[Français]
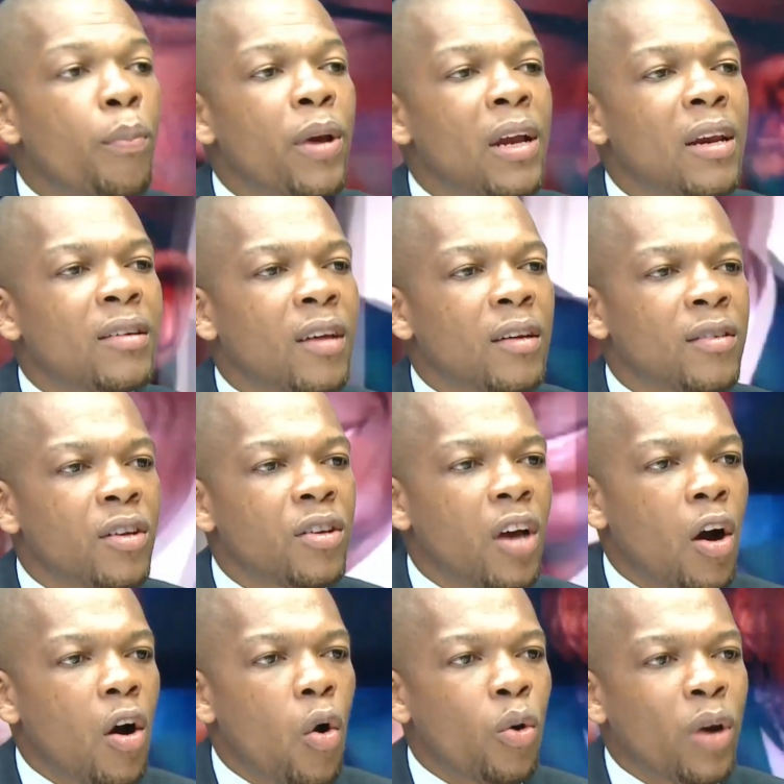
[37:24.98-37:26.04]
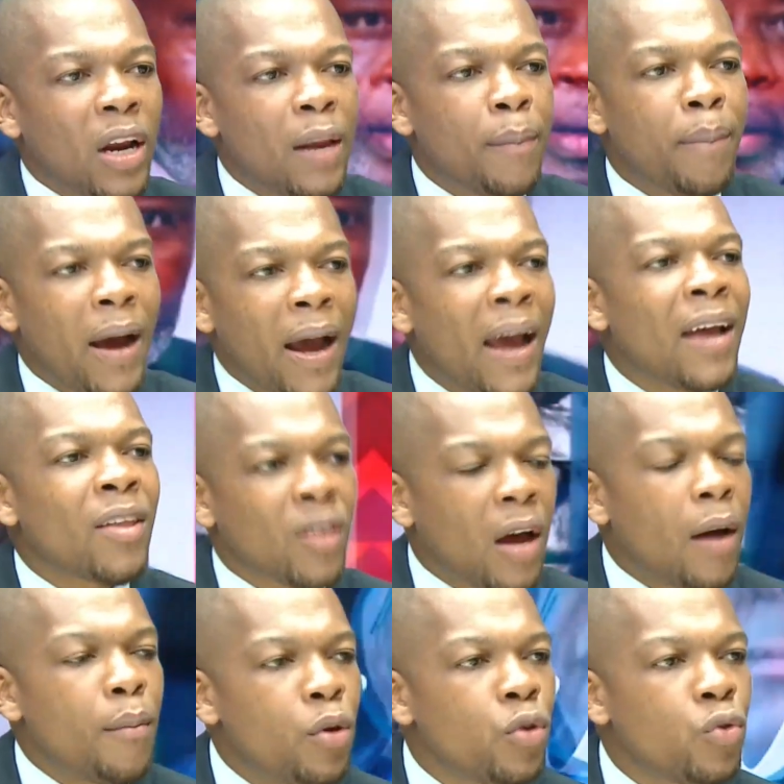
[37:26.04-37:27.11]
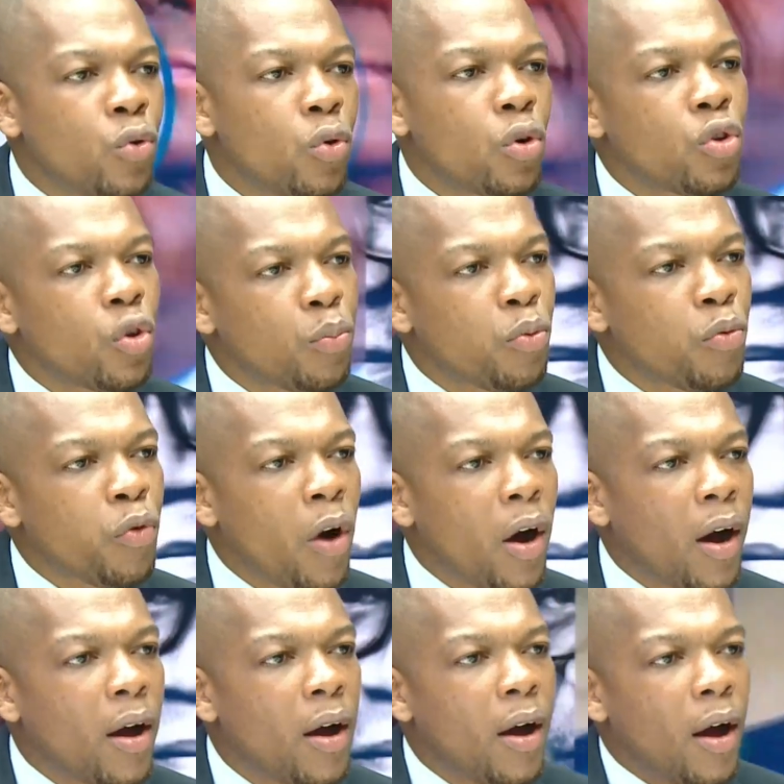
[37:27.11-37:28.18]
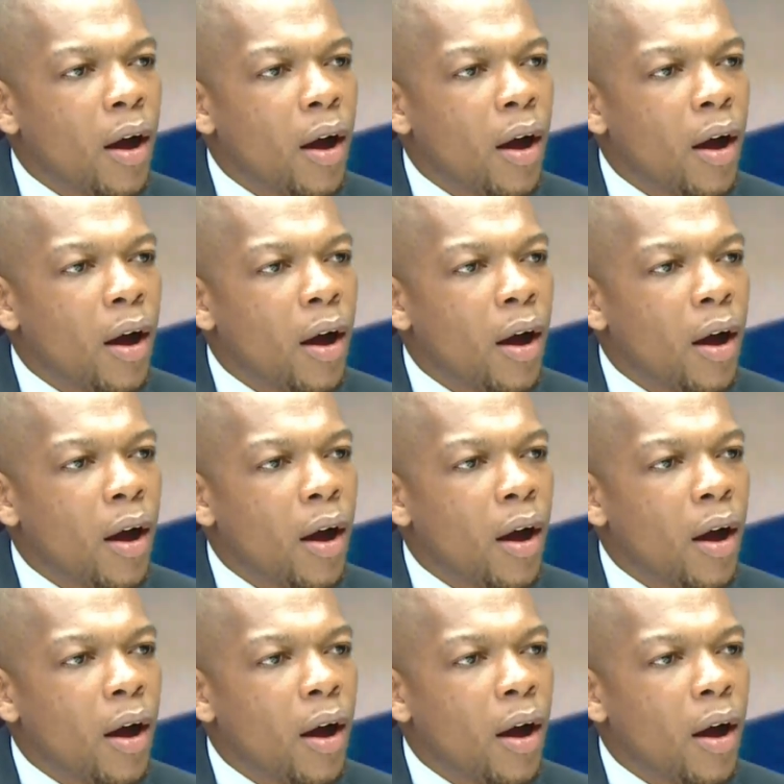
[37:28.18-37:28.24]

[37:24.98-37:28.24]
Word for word: payait les enseignants, on n'allait pas être en mesure de pouvoir...